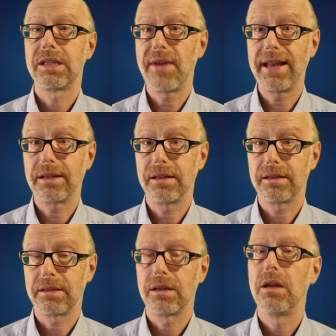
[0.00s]

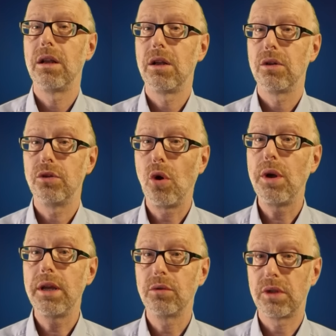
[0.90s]
Zweitens.
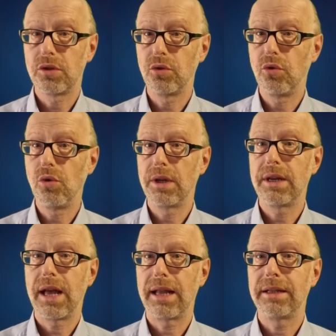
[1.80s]
Neue Untersuchungen